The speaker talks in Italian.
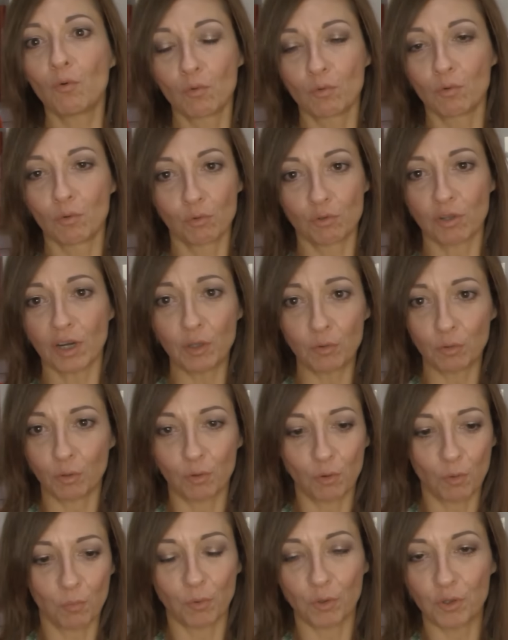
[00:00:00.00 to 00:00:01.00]
un nutrito
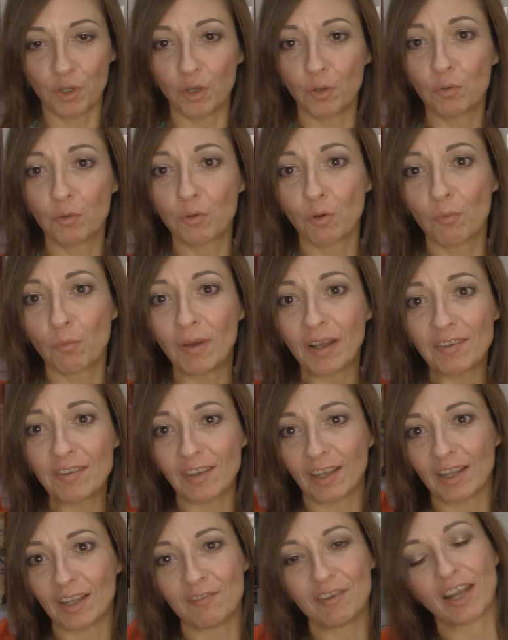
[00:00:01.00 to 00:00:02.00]
gruppo di youtubers
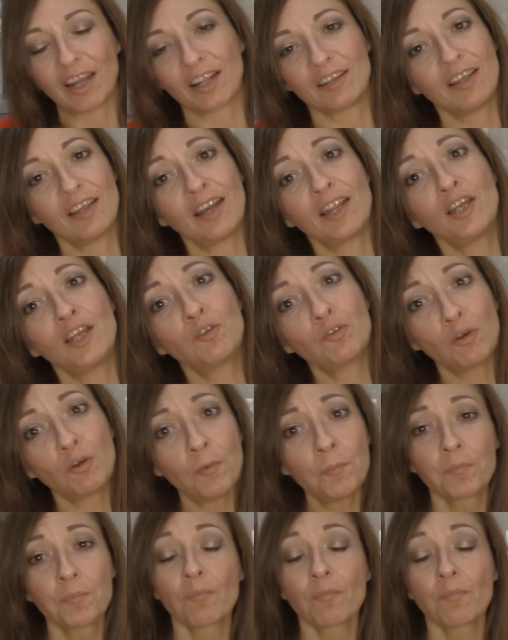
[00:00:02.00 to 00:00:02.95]
ad aver aderito